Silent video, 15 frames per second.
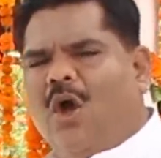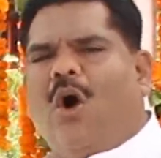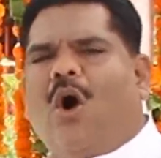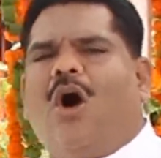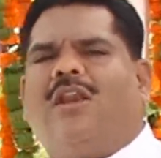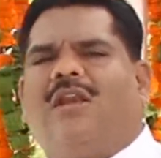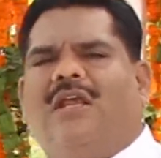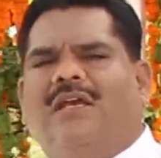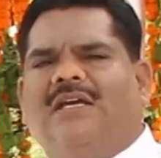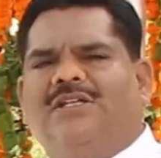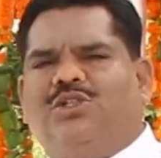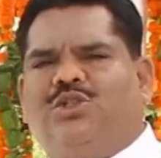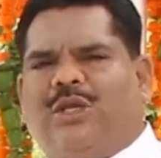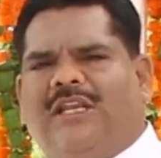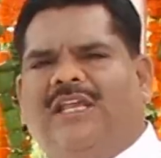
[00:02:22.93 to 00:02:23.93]
और
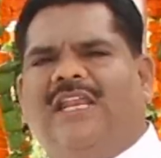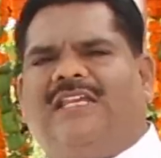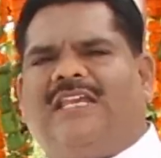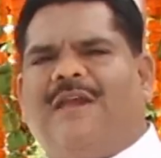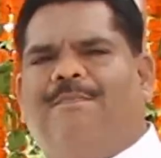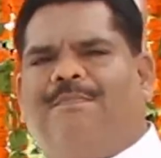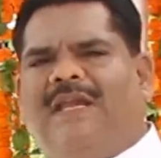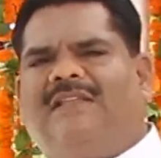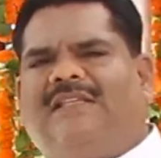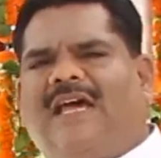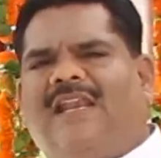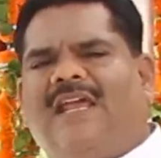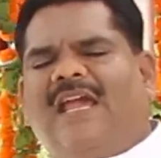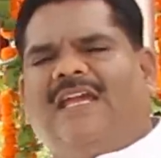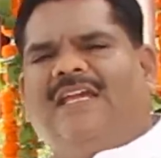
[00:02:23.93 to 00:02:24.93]
शरीर के भीतर
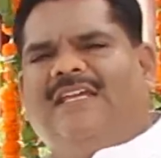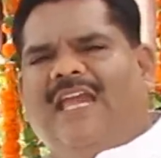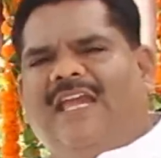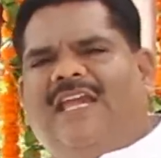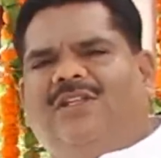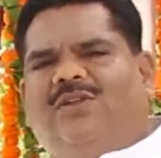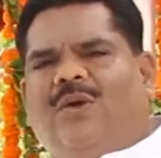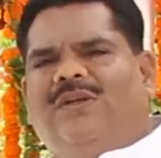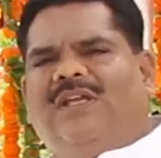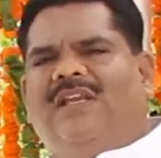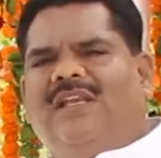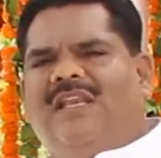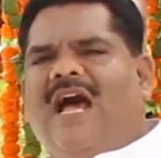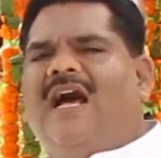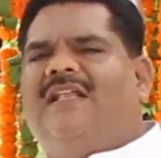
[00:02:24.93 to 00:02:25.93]
यही ध्वनि
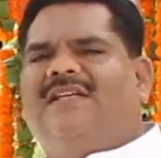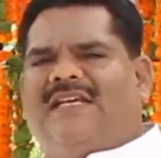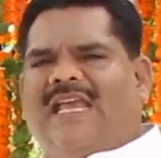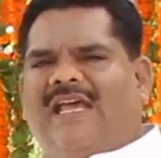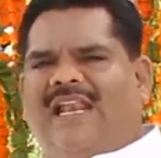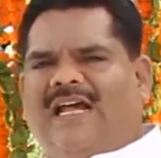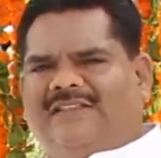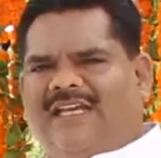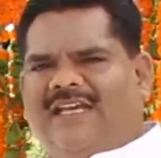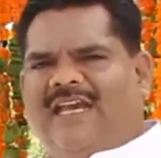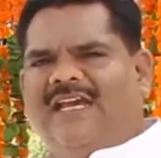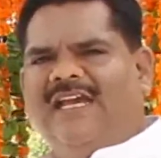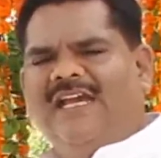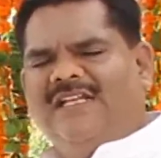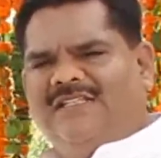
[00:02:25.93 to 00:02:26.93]
नाद कहलाती है
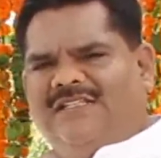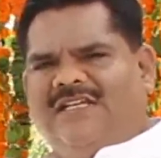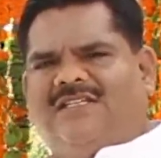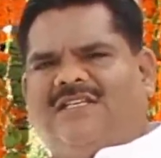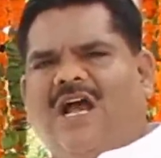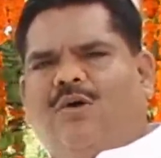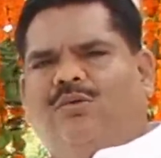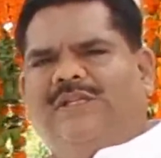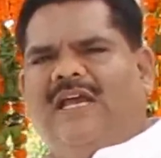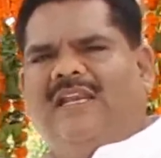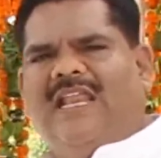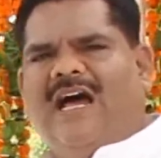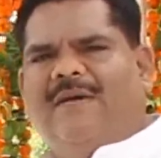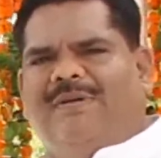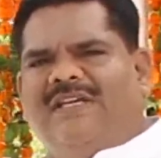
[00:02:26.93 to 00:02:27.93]
जिसका उदय
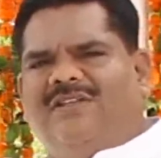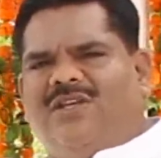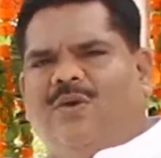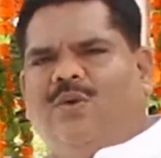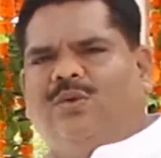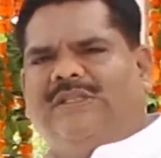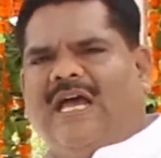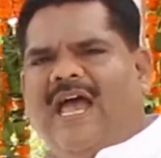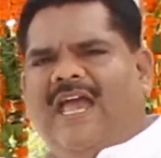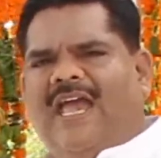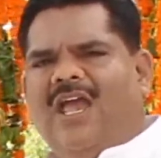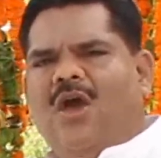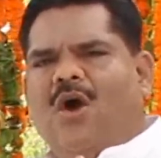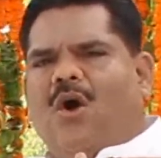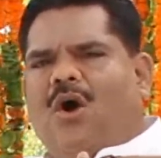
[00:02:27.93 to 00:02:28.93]
नाभि से होता है
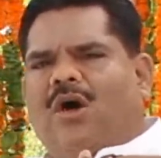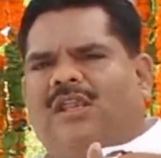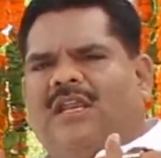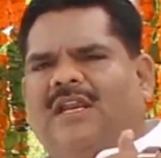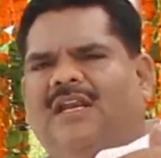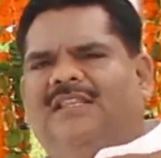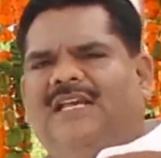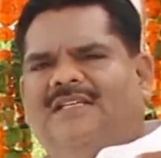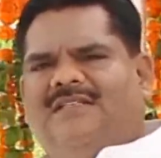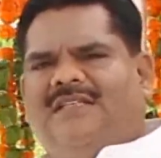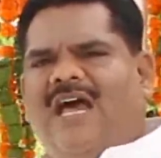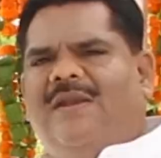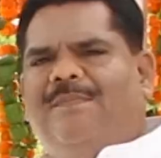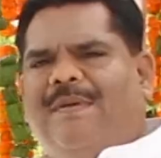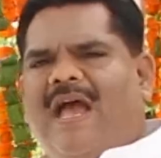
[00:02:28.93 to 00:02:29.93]
और हृदय
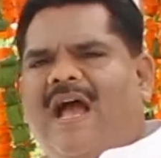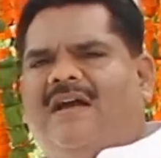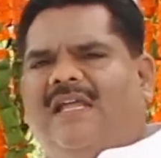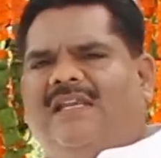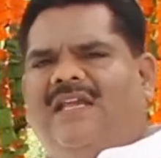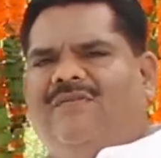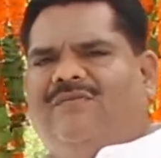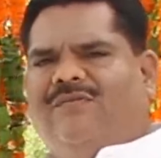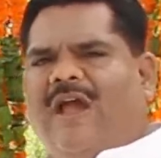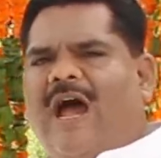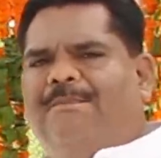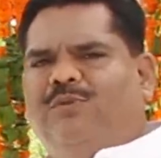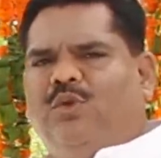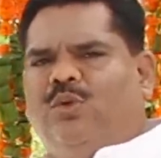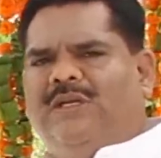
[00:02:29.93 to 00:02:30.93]
स्थान पर आकर यह
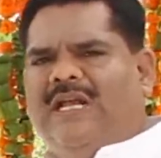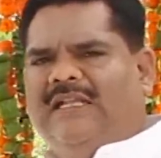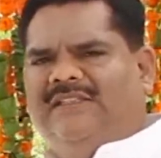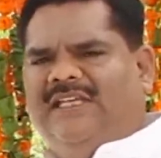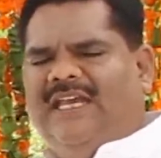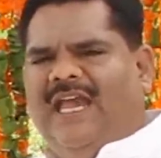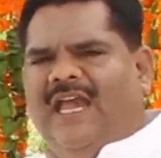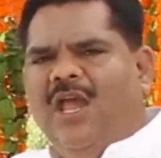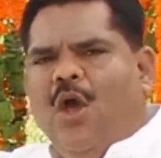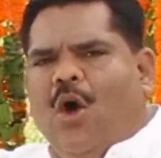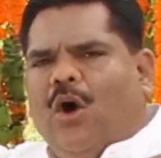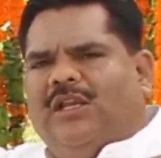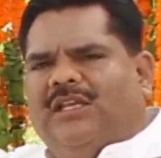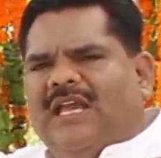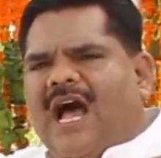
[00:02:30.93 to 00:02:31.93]
व्याप्त हो जाती है
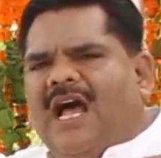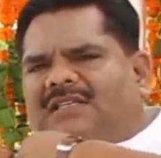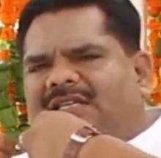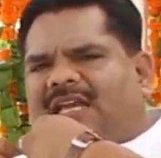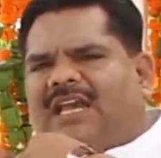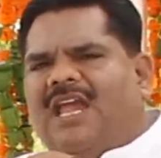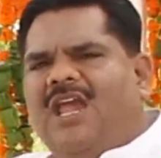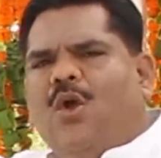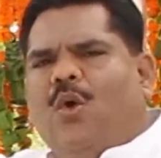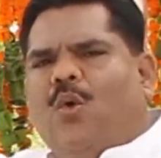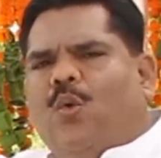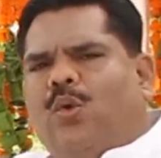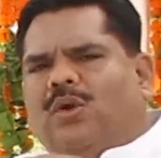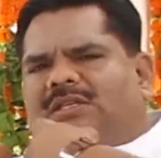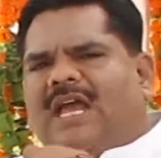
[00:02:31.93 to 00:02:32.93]
और यहाँ से
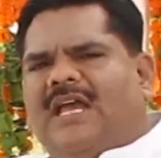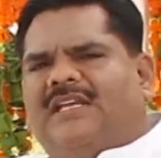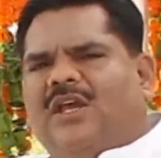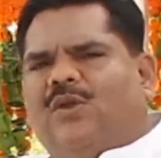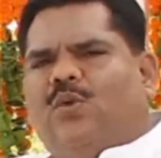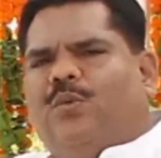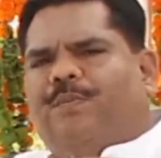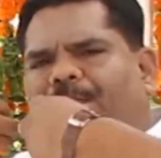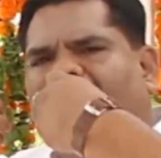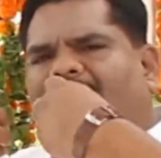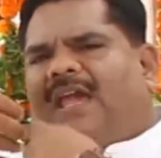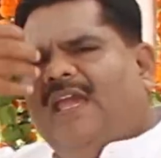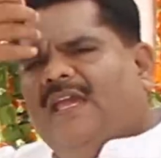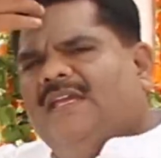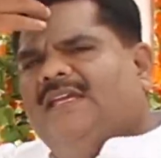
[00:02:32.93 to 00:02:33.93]
ऊर्जा के रूप में
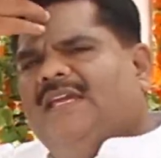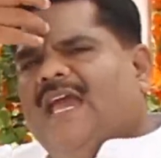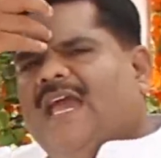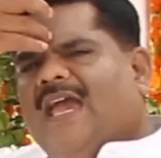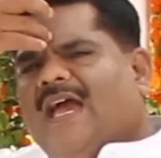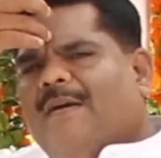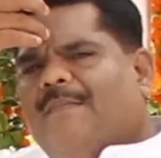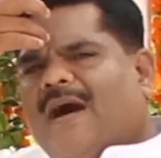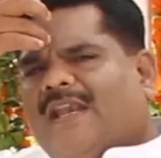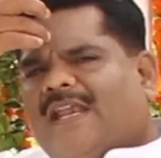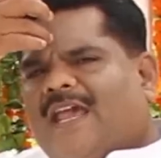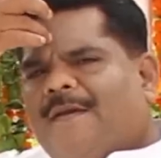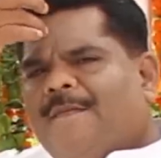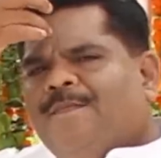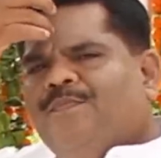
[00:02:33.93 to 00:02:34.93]
यह
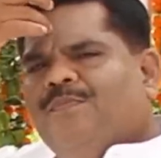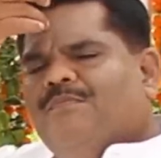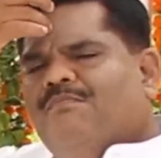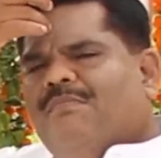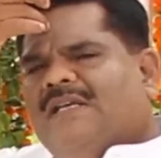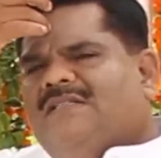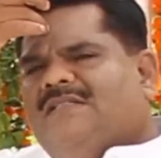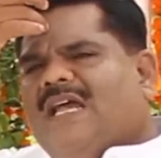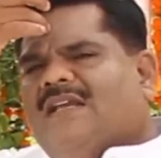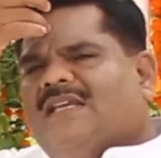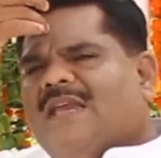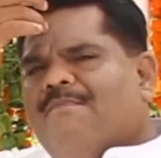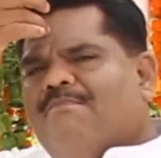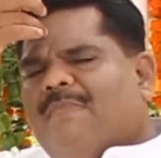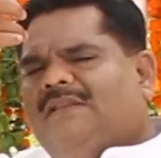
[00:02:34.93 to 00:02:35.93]
हमारे मस्तक के
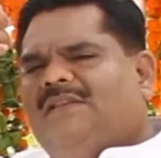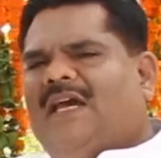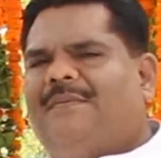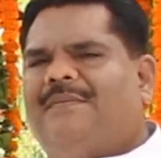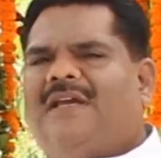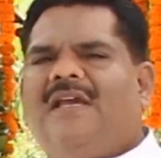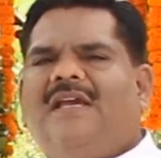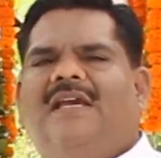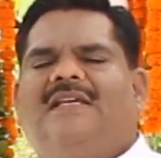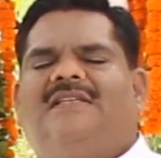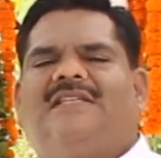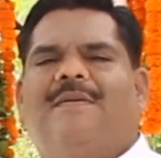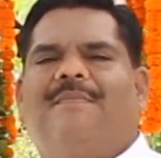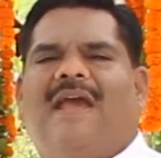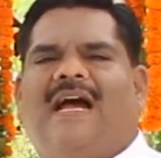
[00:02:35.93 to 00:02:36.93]
मध्य
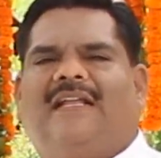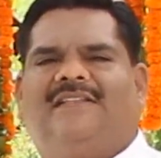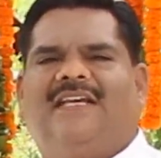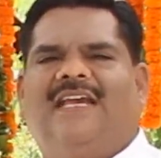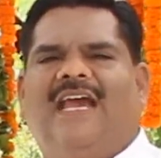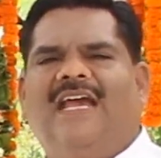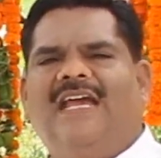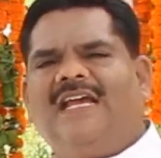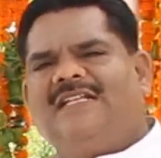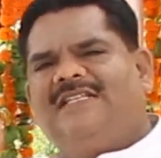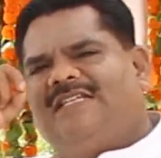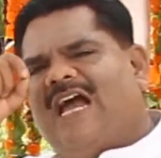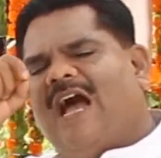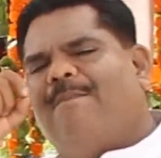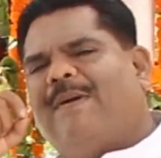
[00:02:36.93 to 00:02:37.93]
हिस्से में आती है
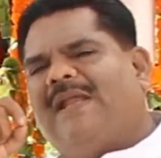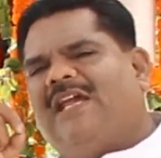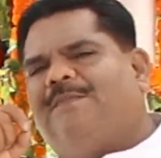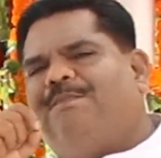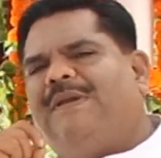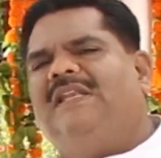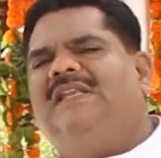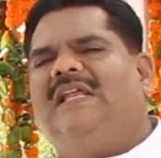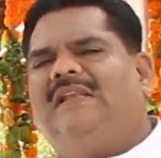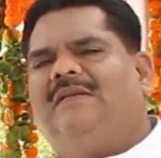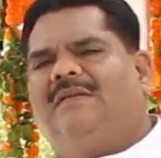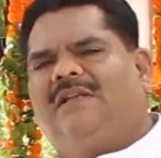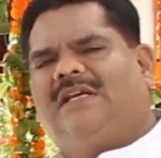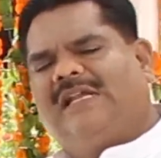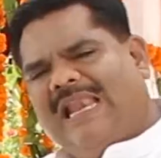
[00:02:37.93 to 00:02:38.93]
जहाँ पर एक पीनियल
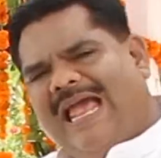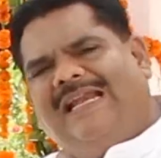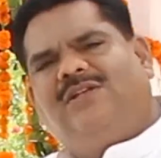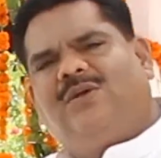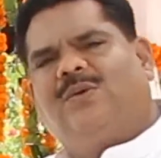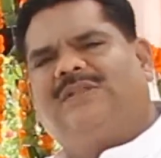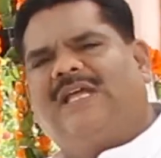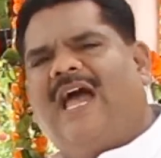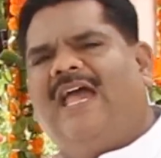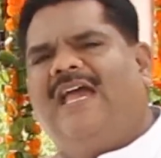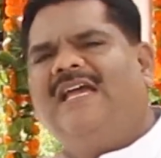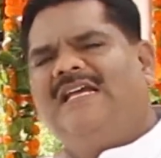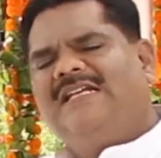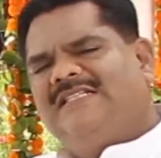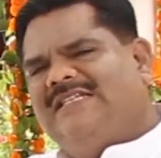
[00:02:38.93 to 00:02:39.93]
ग्लैंड होता है
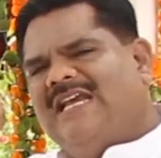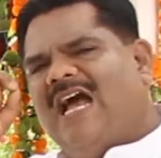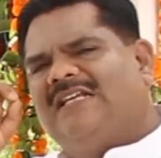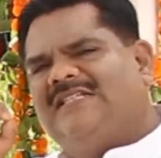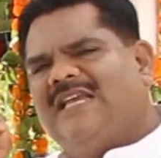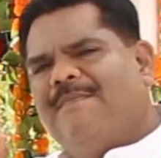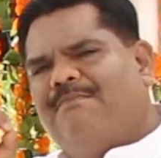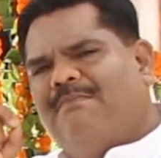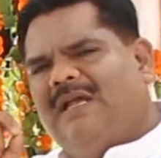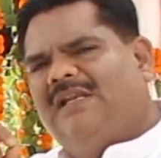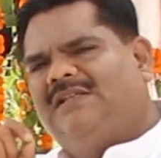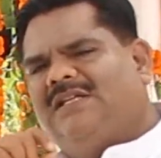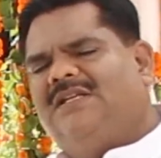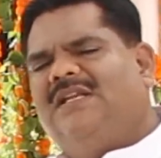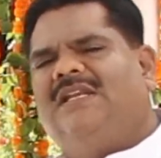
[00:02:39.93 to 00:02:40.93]
जहाँ से
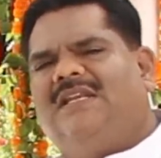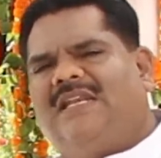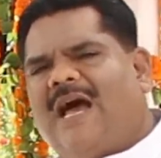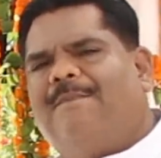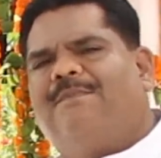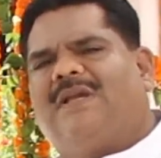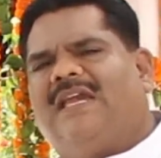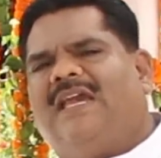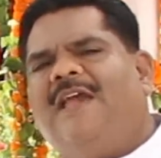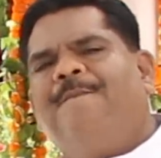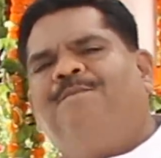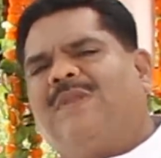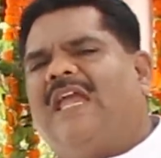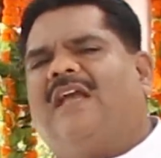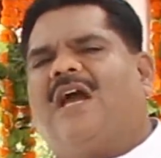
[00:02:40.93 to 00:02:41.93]
मेलेटन नाम के
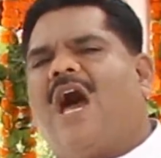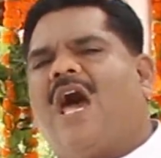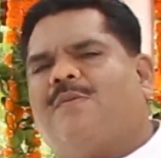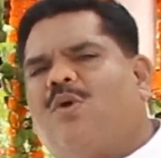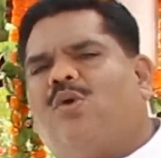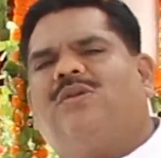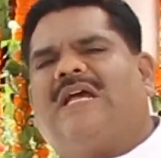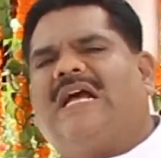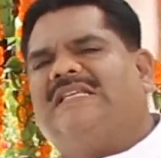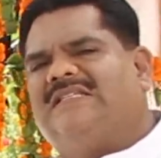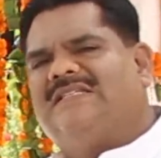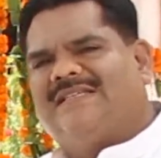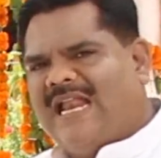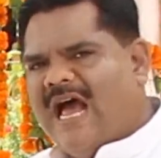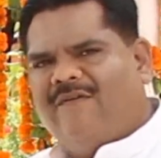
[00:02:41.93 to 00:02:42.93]
एक हार्मोन का
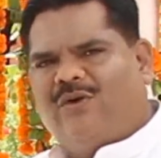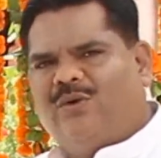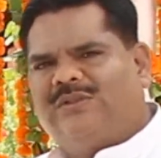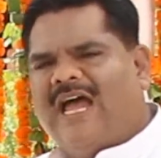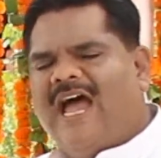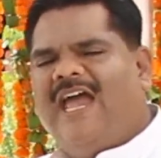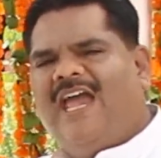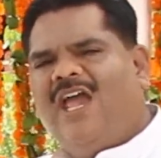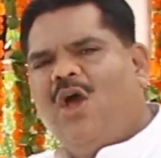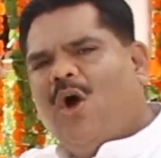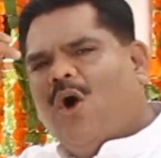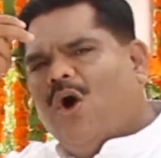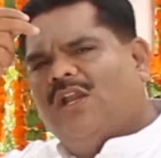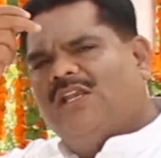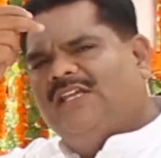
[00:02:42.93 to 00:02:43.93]
स्राव होता है
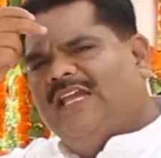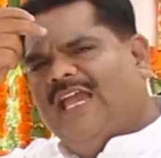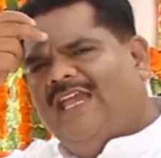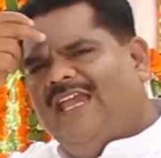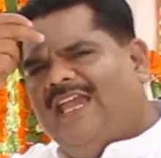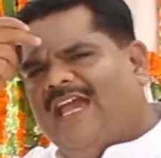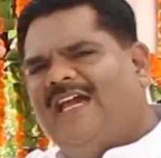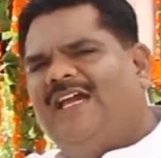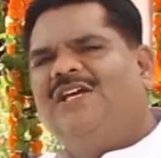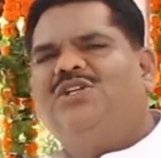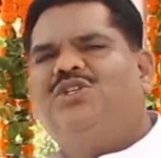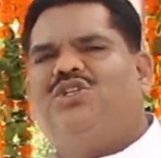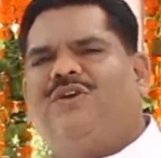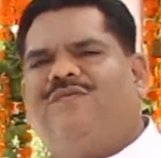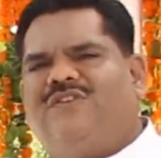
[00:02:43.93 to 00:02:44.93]
और यही है
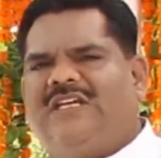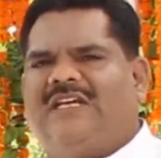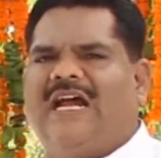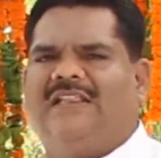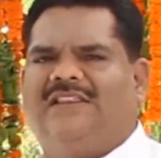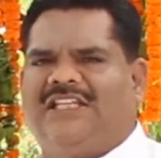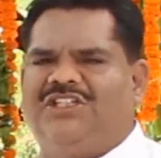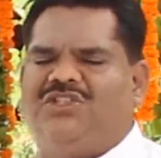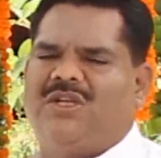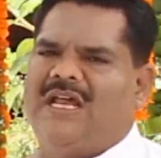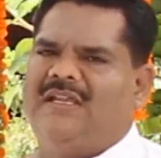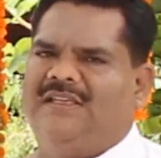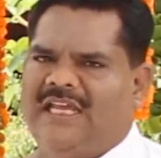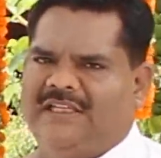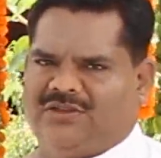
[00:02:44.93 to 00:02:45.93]
शिव जी का तीसरा
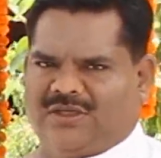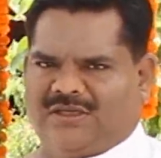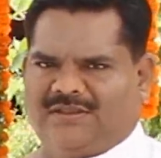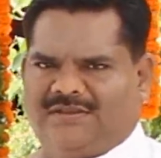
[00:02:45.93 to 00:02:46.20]
नेत्र